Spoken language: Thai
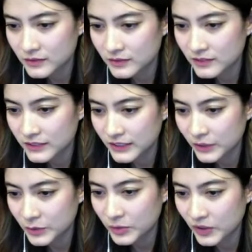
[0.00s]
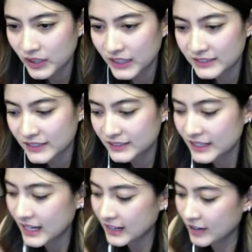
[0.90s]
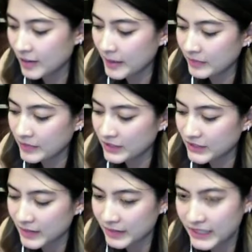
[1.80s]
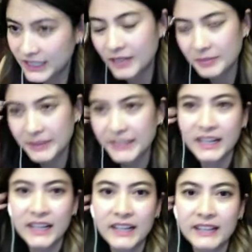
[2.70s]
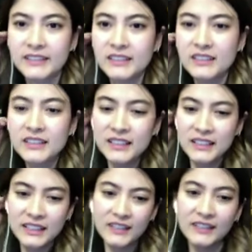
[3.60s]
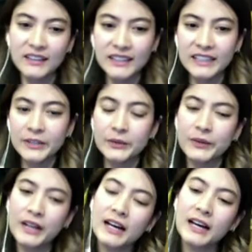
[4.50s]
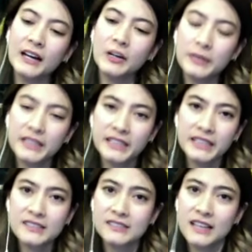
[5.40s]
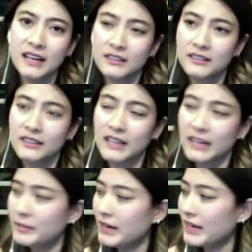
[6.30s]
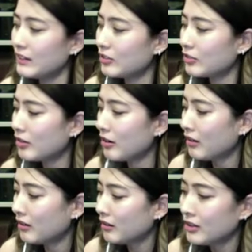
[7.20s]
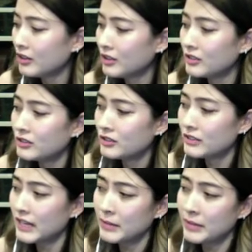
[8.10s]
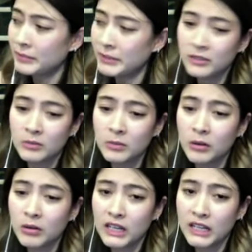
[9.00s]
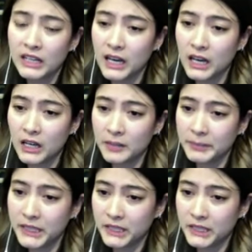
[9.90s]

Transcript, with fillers: อยากดูบ่งรักซาตานรอแป๊บหนึ่งนะไม่นานไม่นานเฮ้ยหิวข้าว เมื่อกี้นี้สั่งไลน์แมนแล้วก็ไลน์แมนไปถึงบอกว่าร้านอาหารปิด